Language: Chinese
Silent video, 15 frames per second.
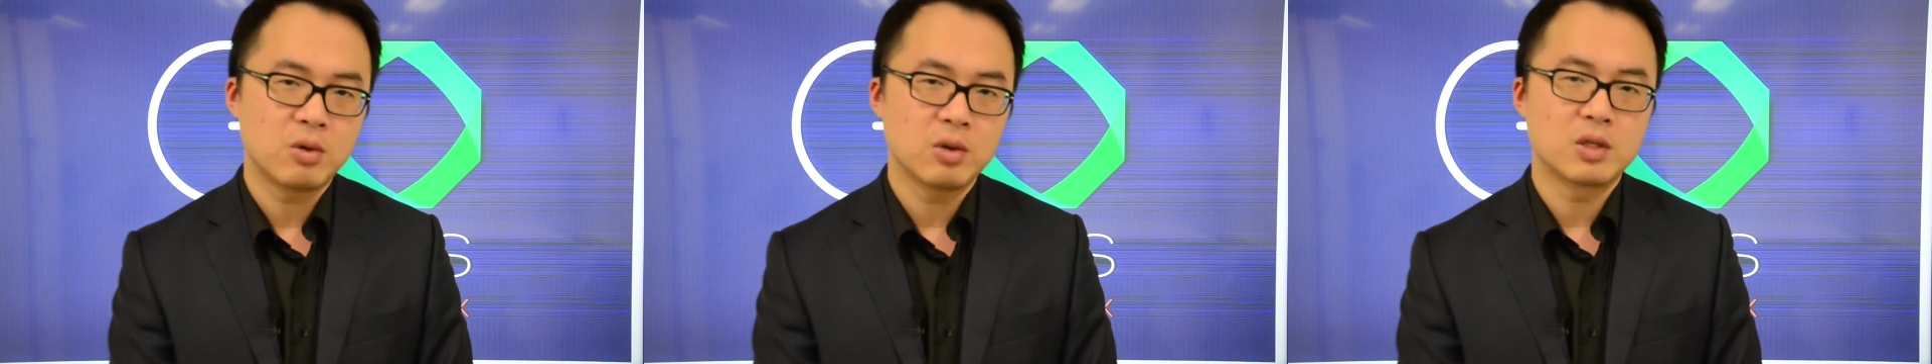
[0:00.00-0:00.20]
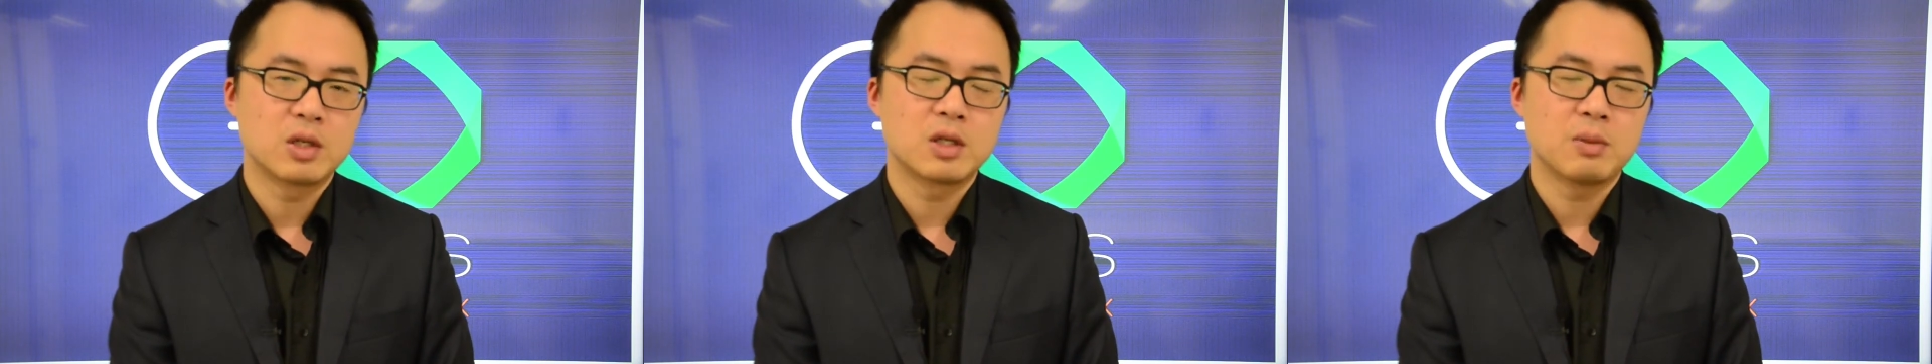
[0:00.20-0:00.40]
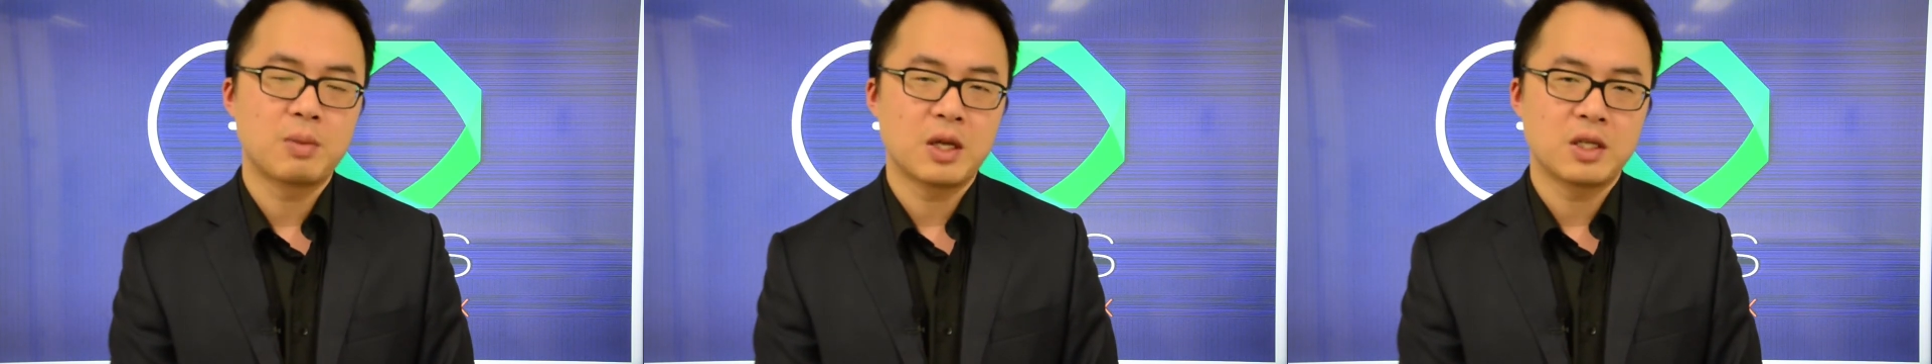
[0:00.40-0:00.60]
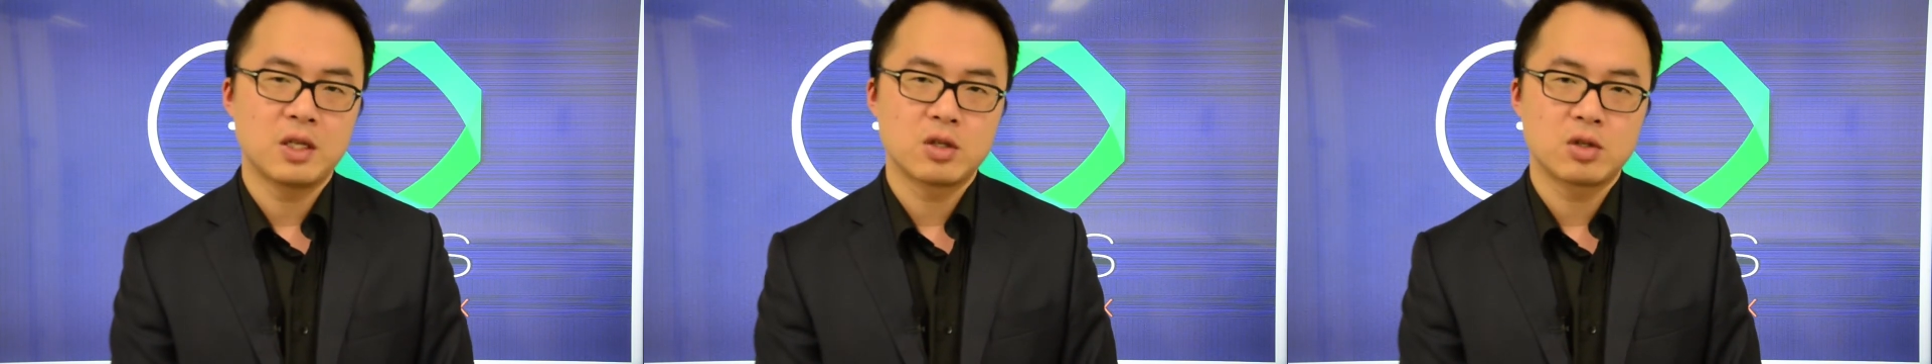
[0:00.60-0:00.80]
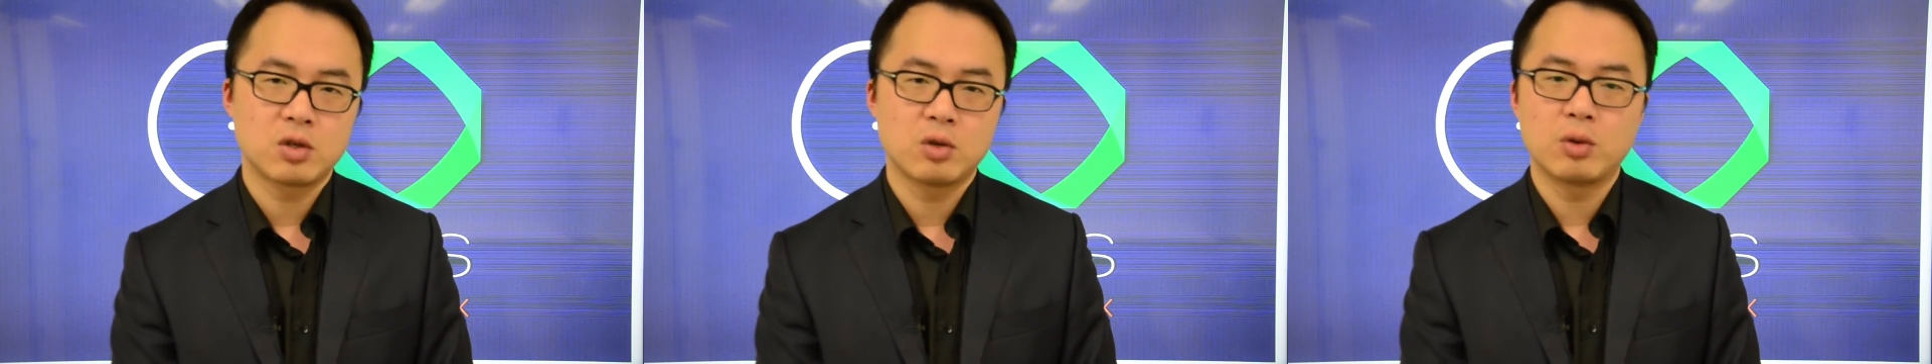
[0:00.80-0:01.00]
或者是把
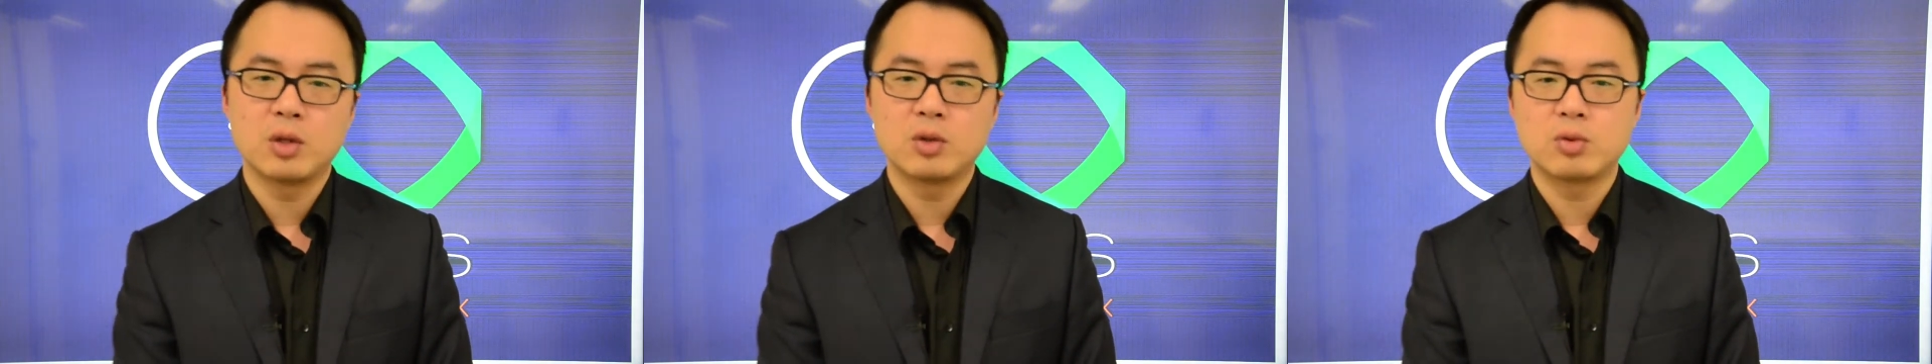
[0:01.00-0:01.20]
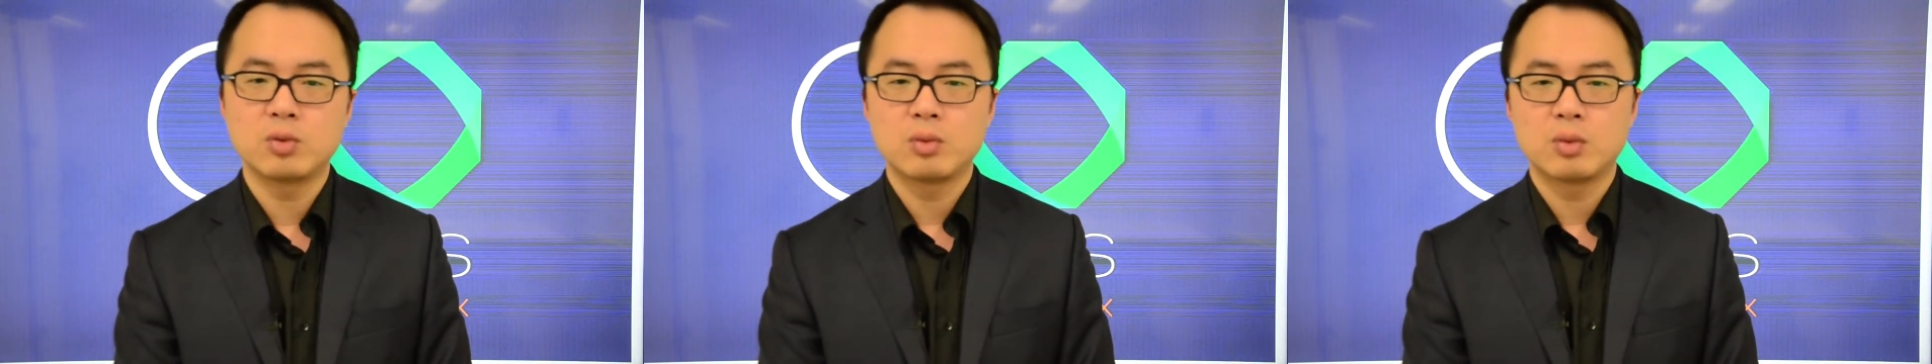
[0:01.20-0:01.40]
钱收回去。